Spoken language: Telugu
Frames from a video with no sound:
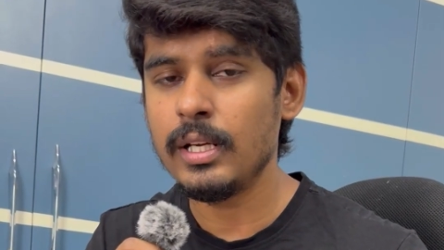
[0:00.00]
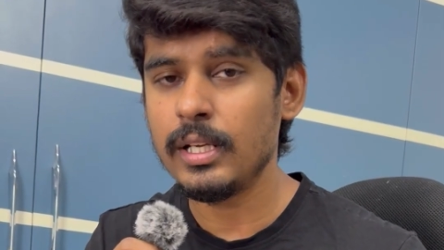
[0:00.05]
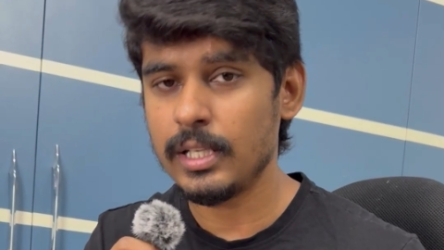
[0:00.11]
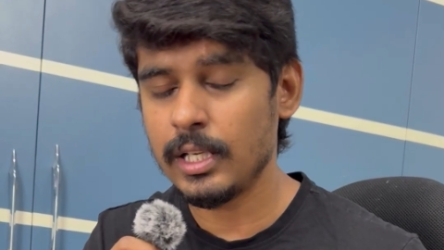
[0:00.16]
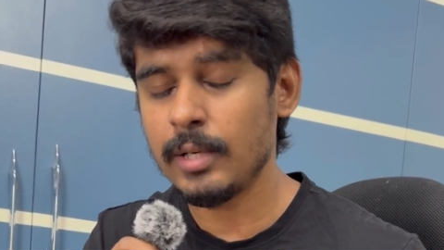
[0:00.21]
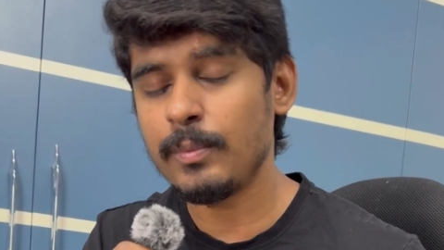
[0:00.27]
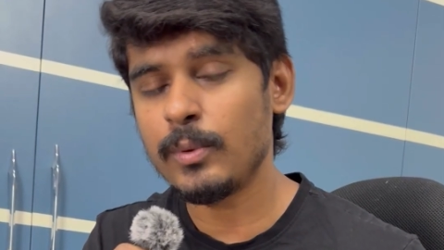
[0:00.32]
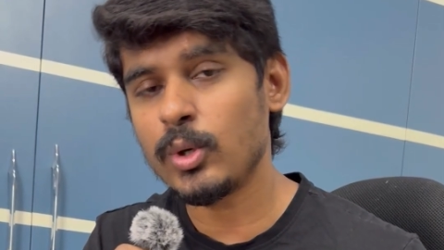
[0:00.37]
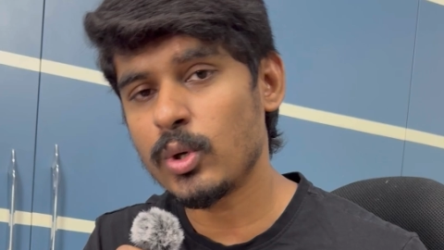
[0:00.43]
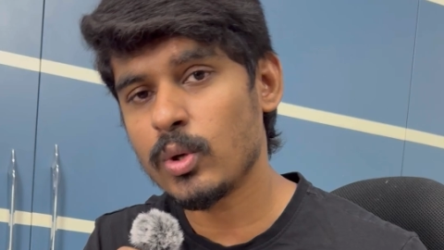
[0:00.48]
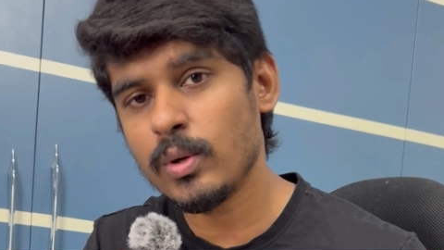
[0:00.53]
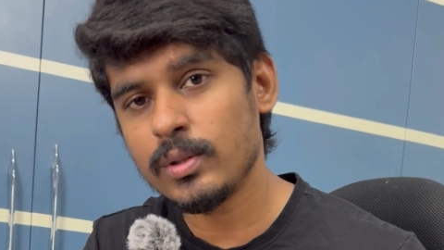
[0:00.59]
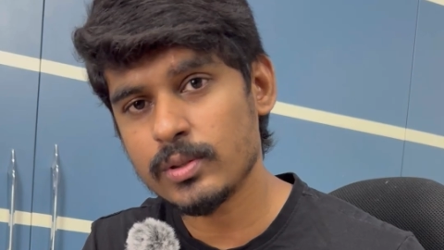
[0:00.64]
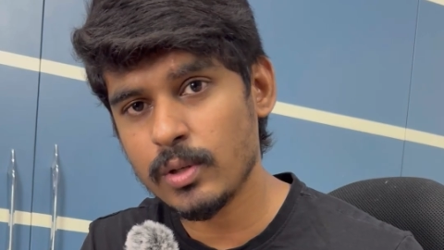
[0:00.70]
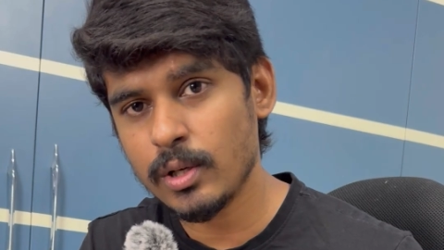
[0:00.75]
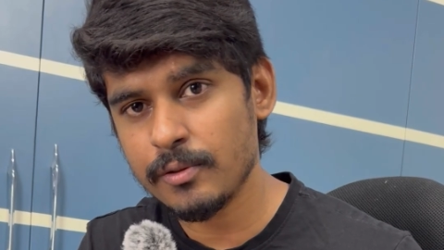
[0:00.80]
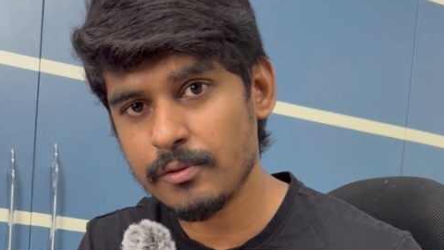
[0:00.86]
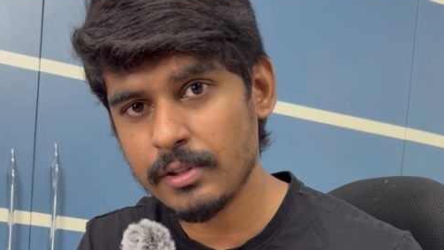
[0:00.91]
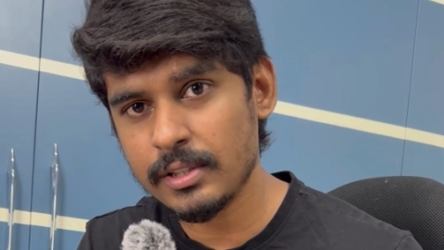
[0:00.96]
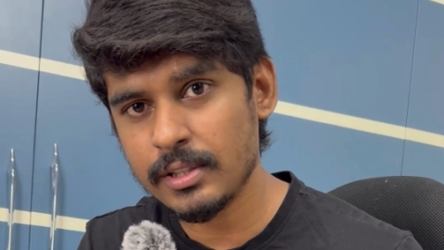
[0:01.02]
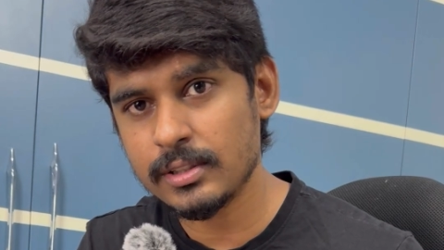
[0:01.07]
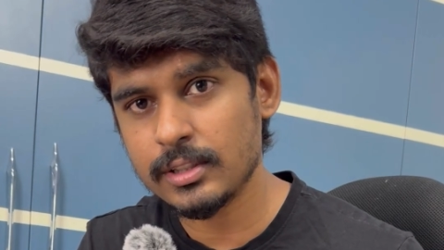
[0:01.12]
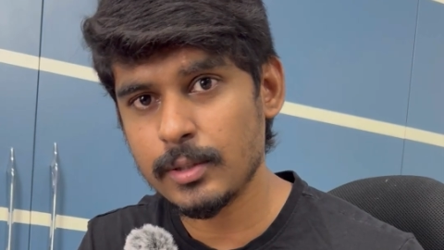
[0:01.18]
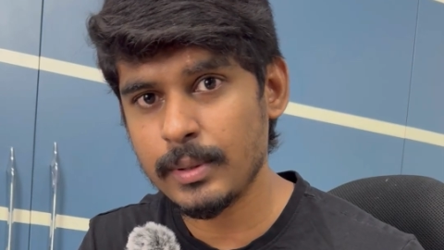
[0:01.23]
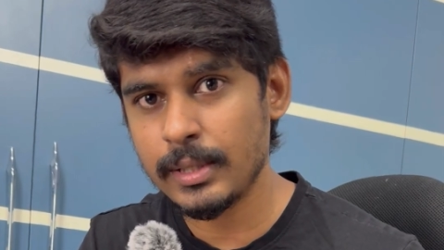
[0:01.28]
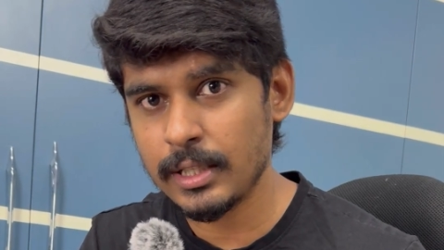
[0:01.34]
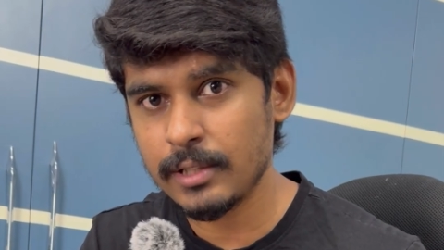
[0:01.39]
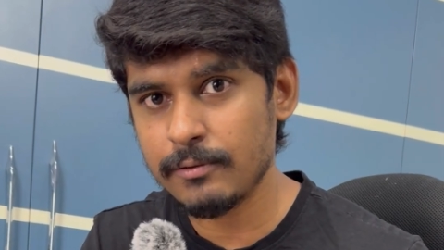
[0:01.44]
ఏ ప్రోటోకాల్స్ కాన్ఫిగర్
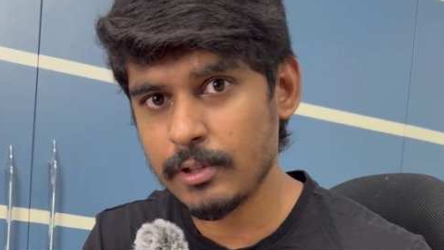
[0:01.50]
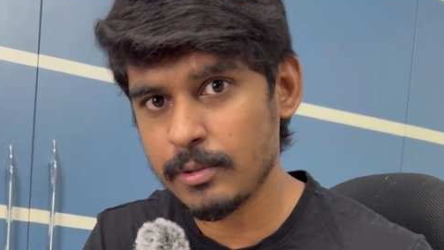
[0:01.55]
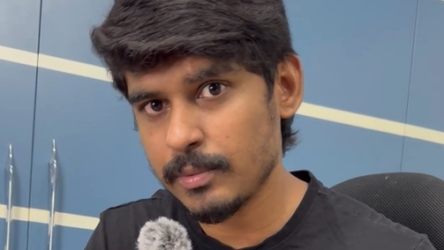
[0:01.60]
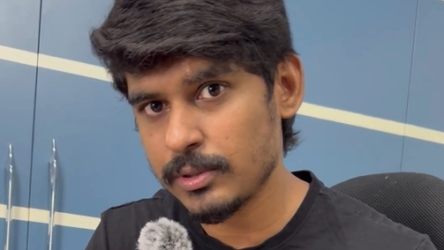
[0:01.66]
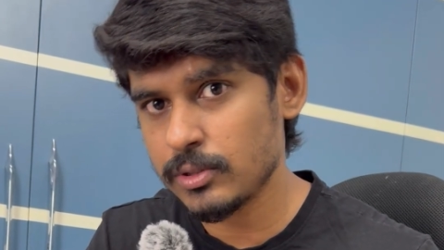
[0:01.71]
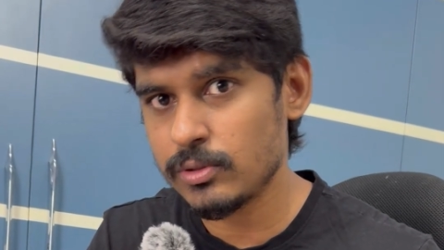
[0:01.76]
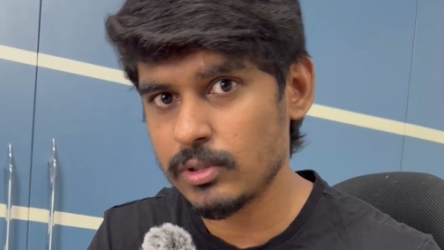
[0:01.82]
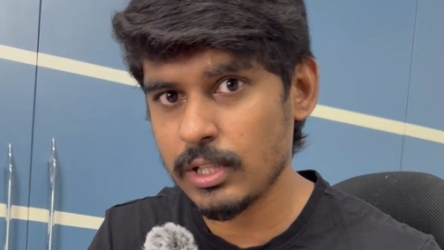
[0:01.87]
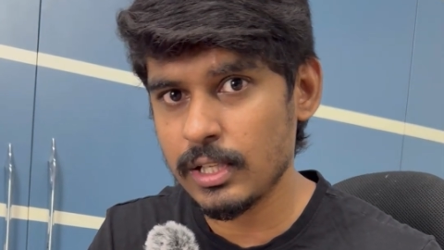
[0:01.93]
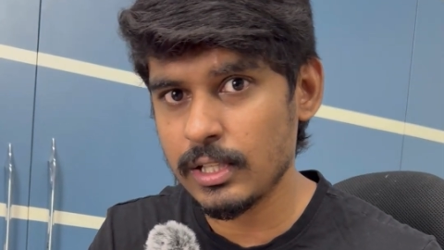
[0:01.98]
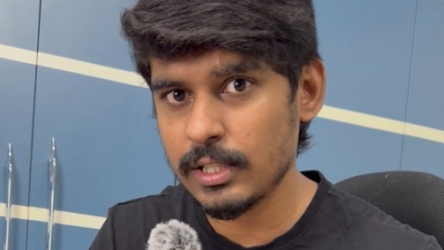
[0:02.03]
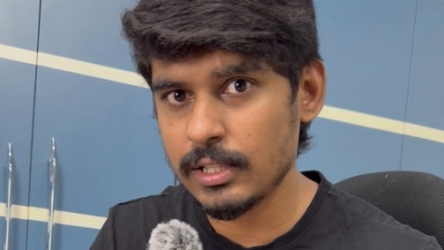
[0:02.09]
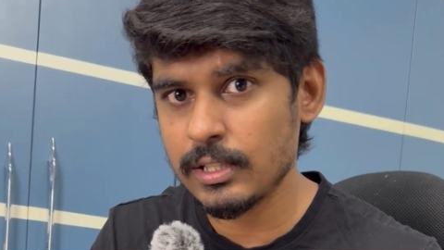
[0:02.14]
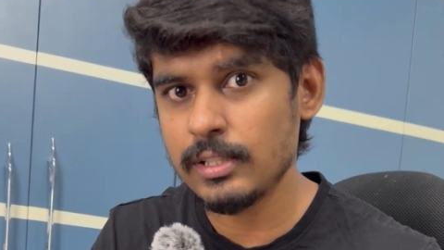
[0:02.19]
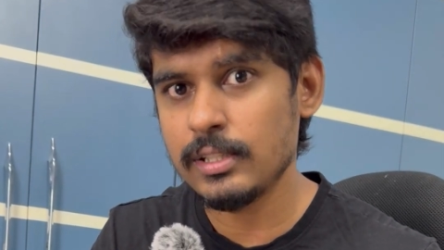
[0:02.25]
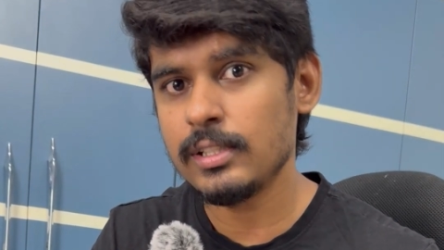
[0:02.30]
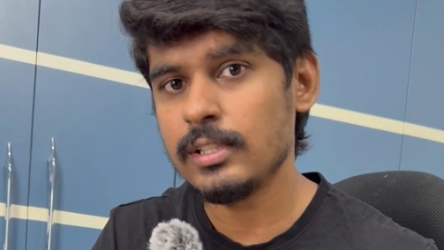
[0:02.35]
అనే ఇన్ఫర్మేషన్ ఉండాలి కదా